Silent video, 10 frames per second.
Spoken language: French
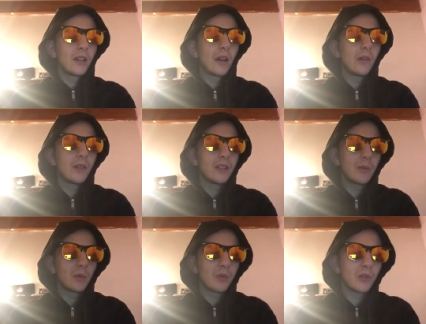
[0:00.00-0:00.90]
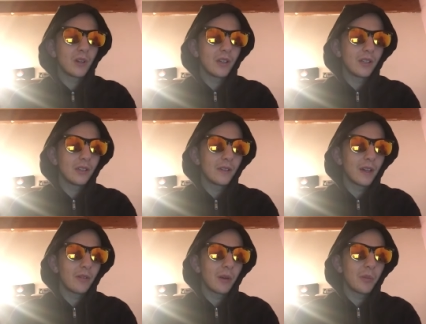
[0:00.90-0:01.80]
Rowley demande pourquoi il
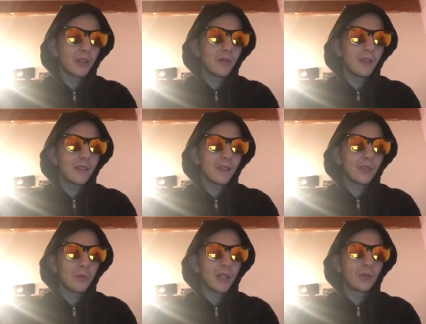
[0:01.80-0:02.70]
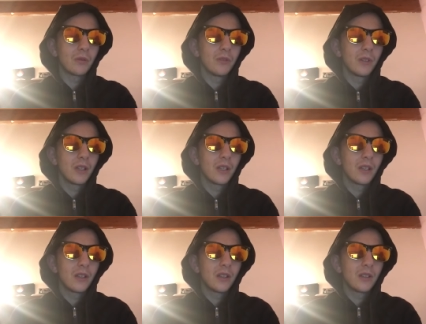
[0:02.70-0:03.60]
devrait avoir peur de Owens et son bâton.
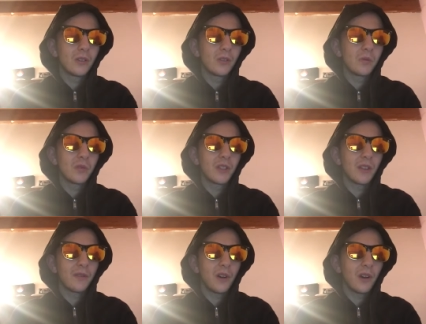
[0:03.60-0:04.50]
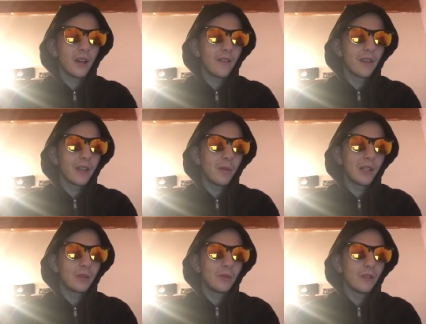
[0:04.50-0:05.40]
Tout le monde est fort avec un
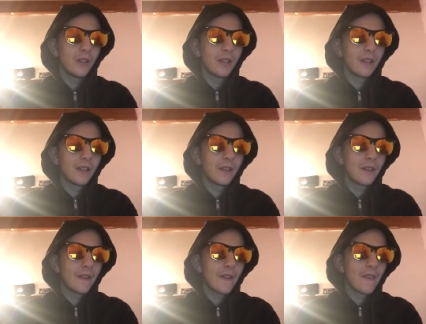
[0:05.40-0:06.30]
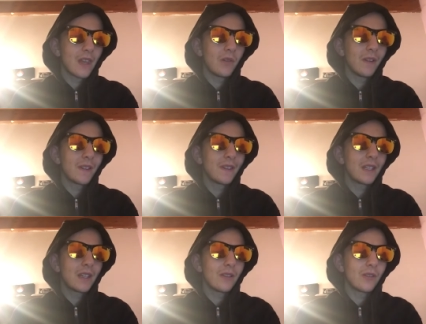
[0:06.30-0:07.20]
bâton. Owens
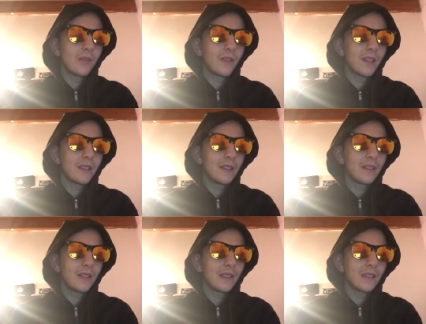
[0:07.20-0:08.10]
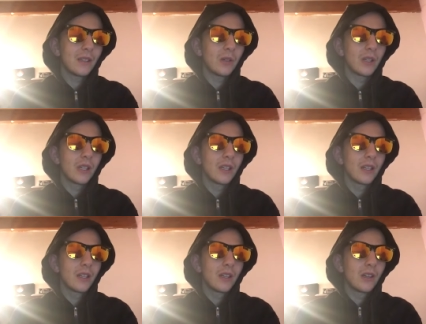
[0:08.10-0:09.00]
dit qu'on va tester cette théorie.
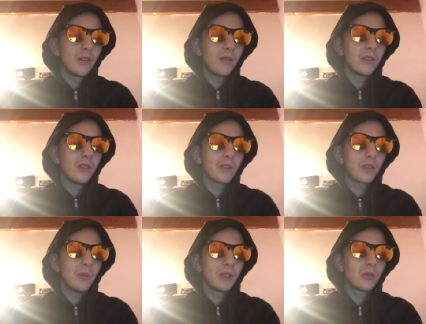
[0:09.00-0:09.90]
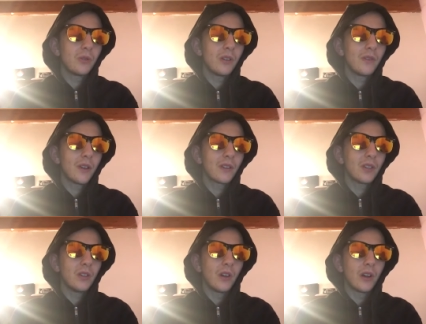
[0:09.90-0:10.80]
Owens lance ce bâton et lui fait un
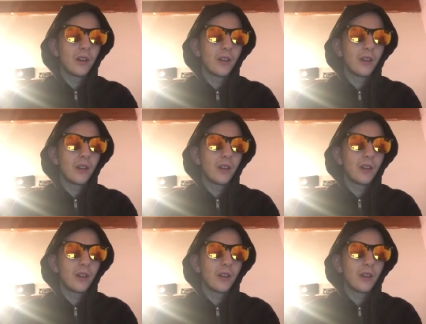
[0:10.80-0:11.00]
stunner.